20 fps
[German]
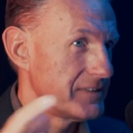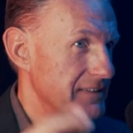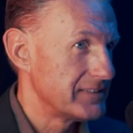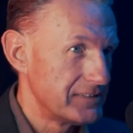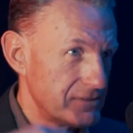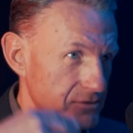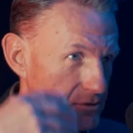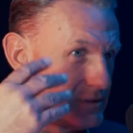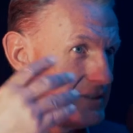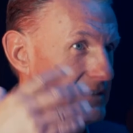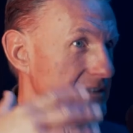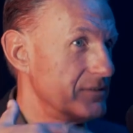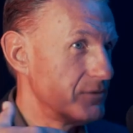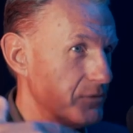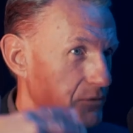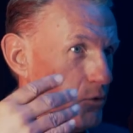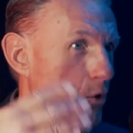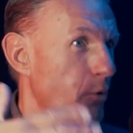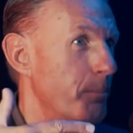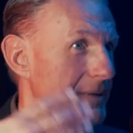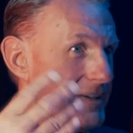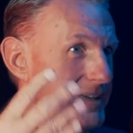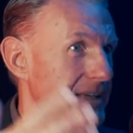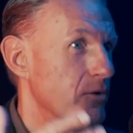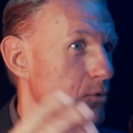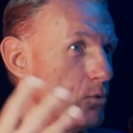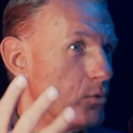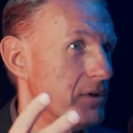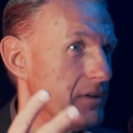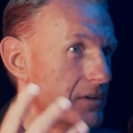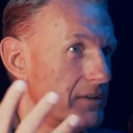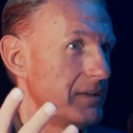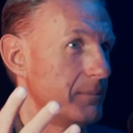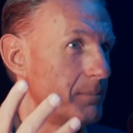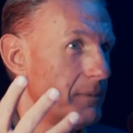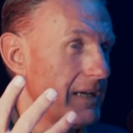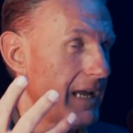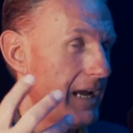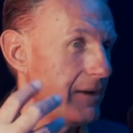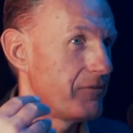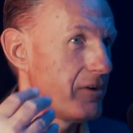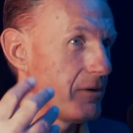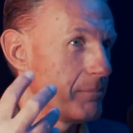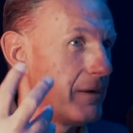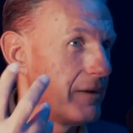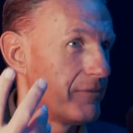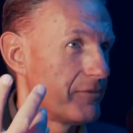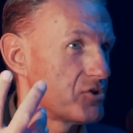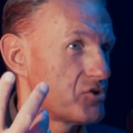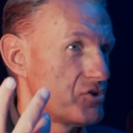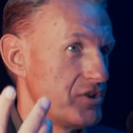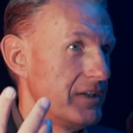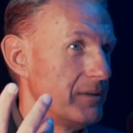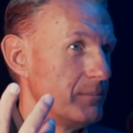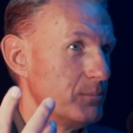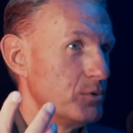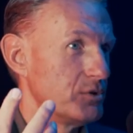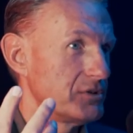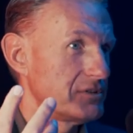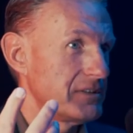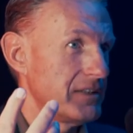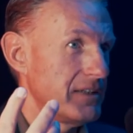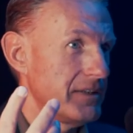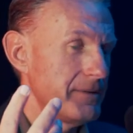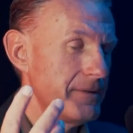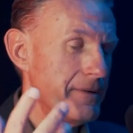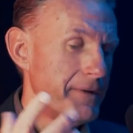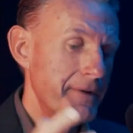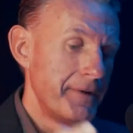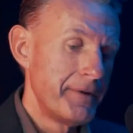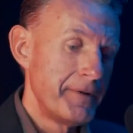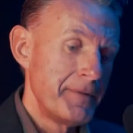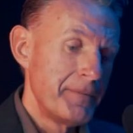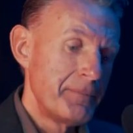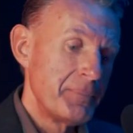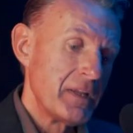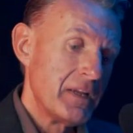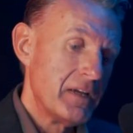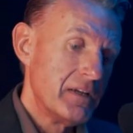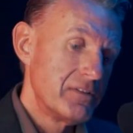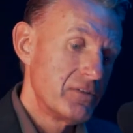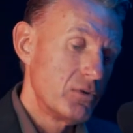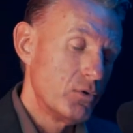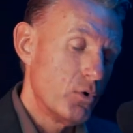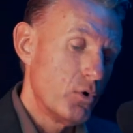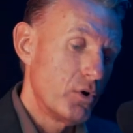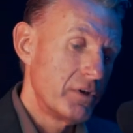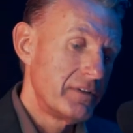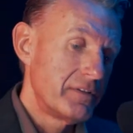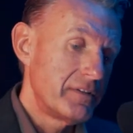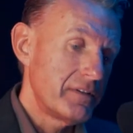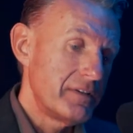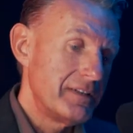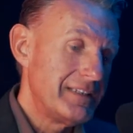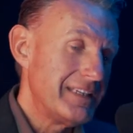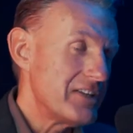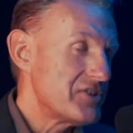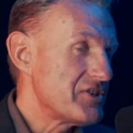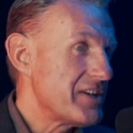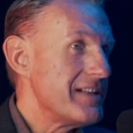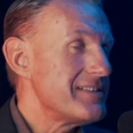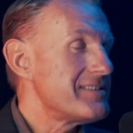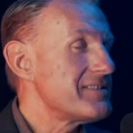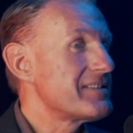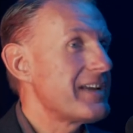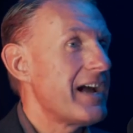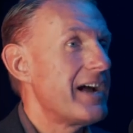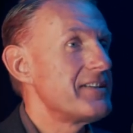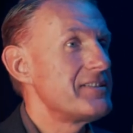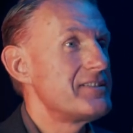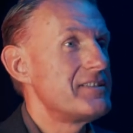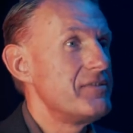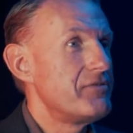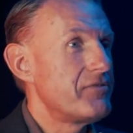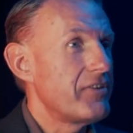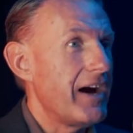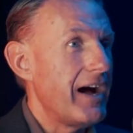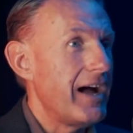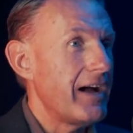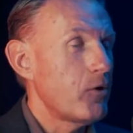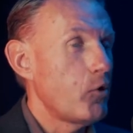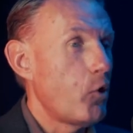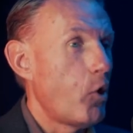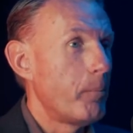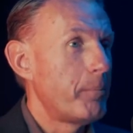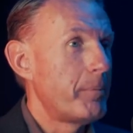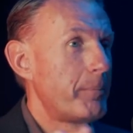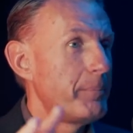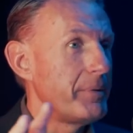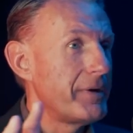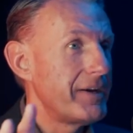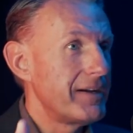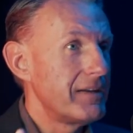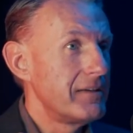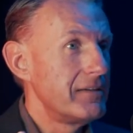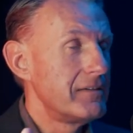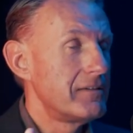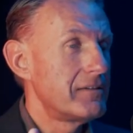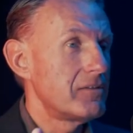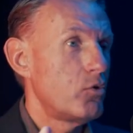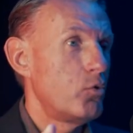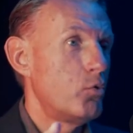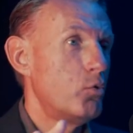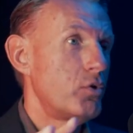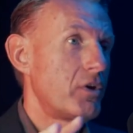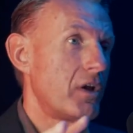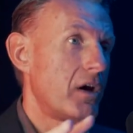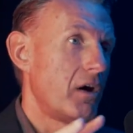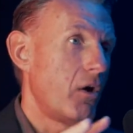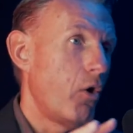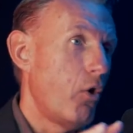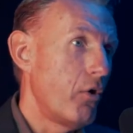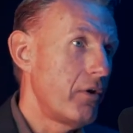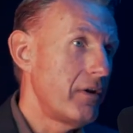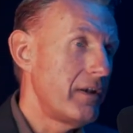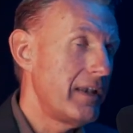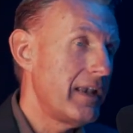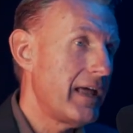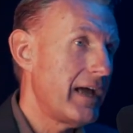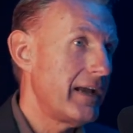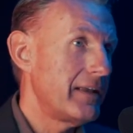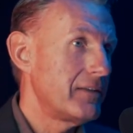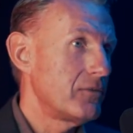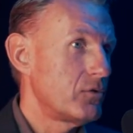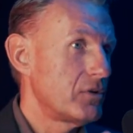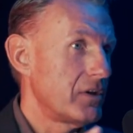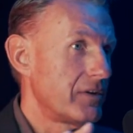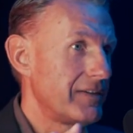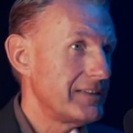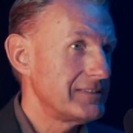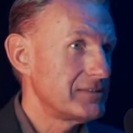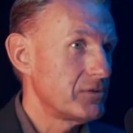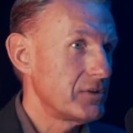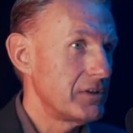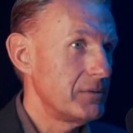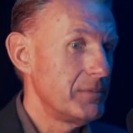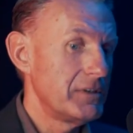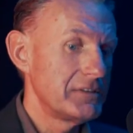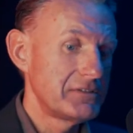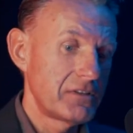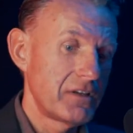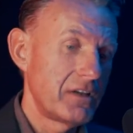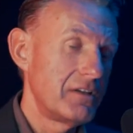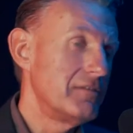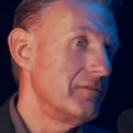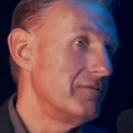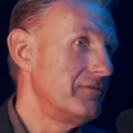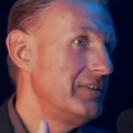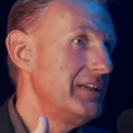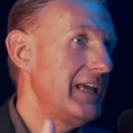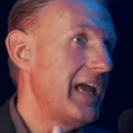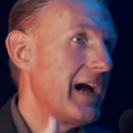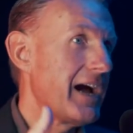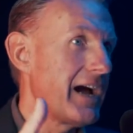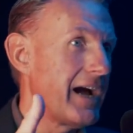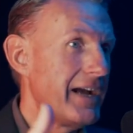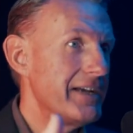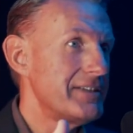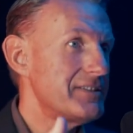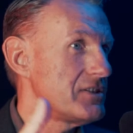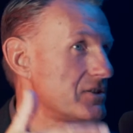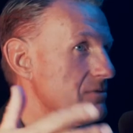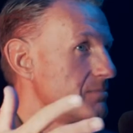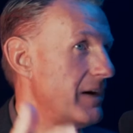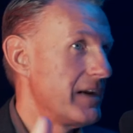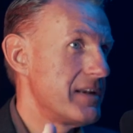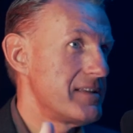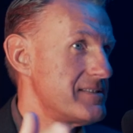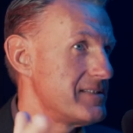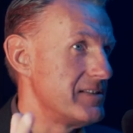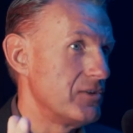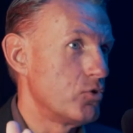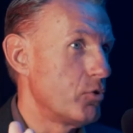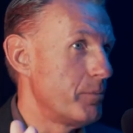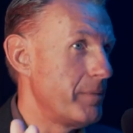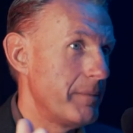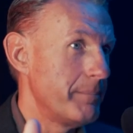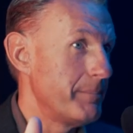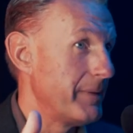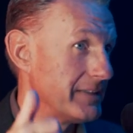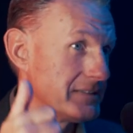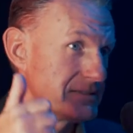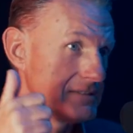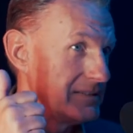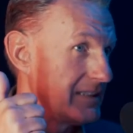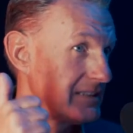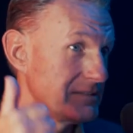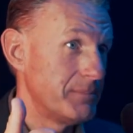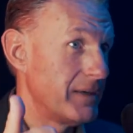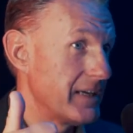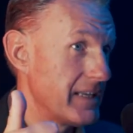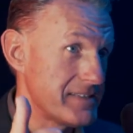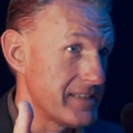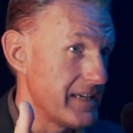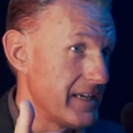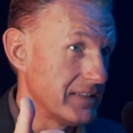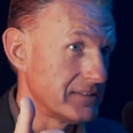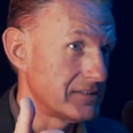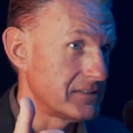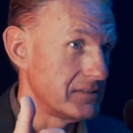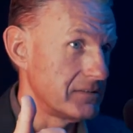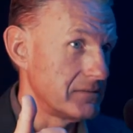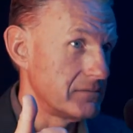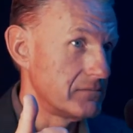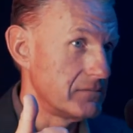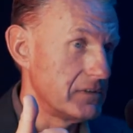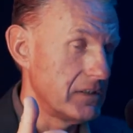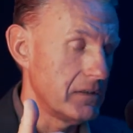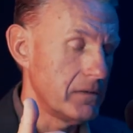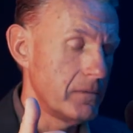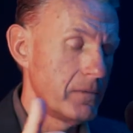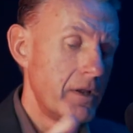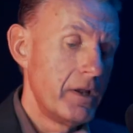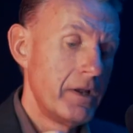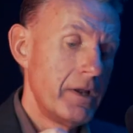Das sind so die so Vorbedingungen, die man einfach mal verstehen muss, ja. Mhm. So, und hier stellt sich gar nicht die Frage, ob Print oder online oder was auch immer, sondern wie erreiche ich meine Zielgruppe am besten? Das ist mal das Erste, ja.